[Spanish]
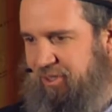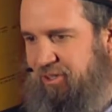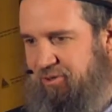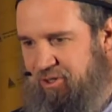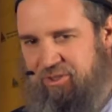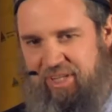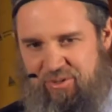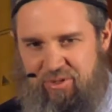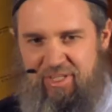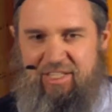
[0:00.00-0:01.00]
con nuestro
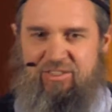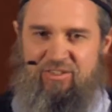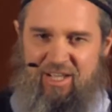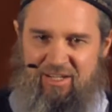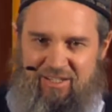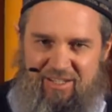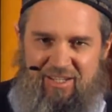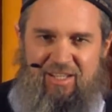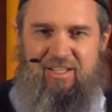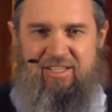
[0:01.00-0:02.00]
saludo tradicional,
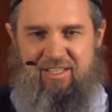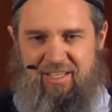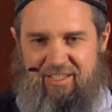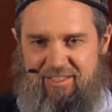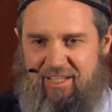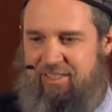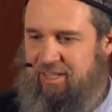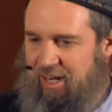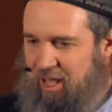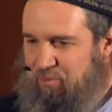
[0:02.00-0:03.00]
que dice
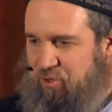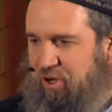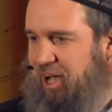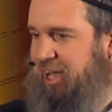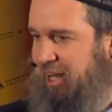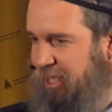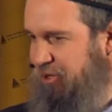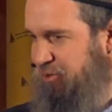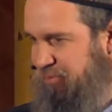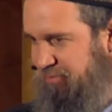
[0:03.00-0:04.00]
Assalamu
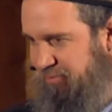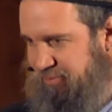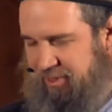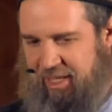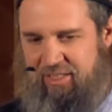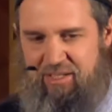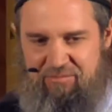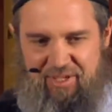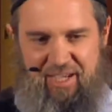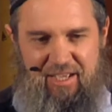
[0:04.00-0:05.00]
alaikum, que
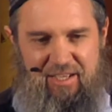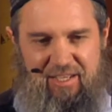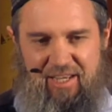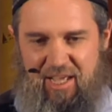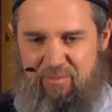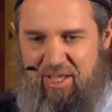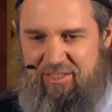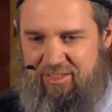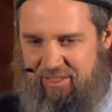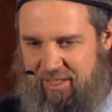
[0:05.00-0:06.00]
significa que la
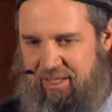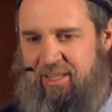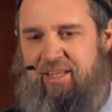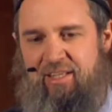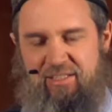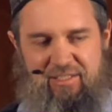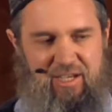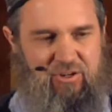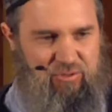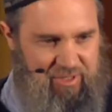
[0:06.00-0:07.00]
paz sea
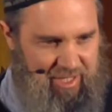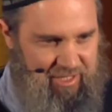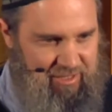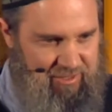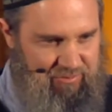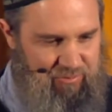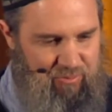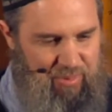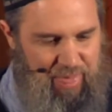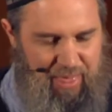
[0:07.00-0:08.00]
con ustedes.
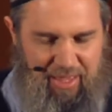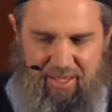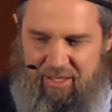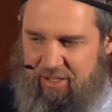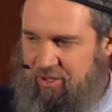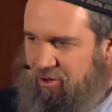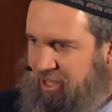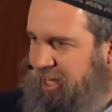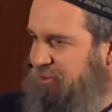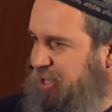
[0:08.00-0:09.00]
Hoy
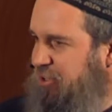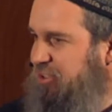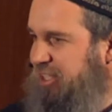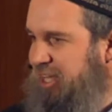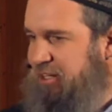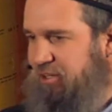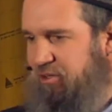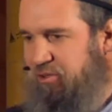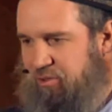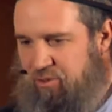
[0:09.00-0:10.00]
día les voy a contar
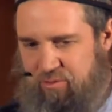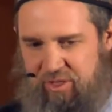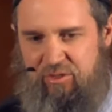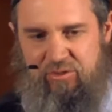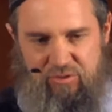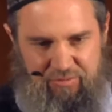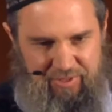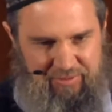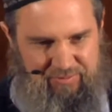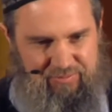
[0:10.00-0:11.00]
un cuento
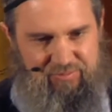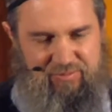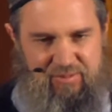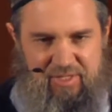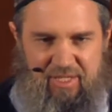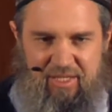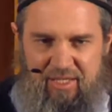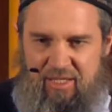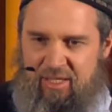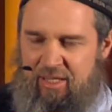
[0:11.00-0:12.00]
sufi.
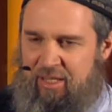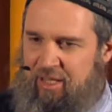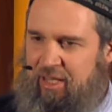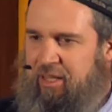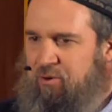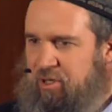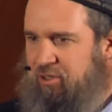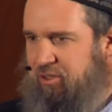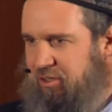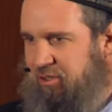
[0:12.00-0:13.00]
Este
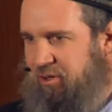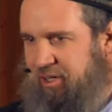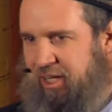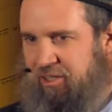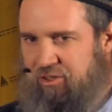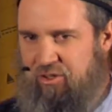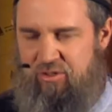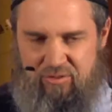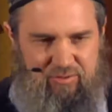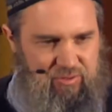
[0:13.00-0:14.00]
cuento lo relató
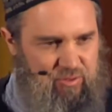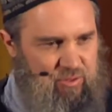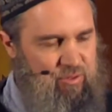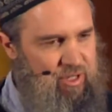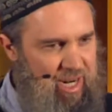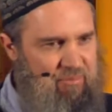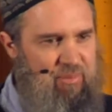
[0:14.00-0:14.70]
un gran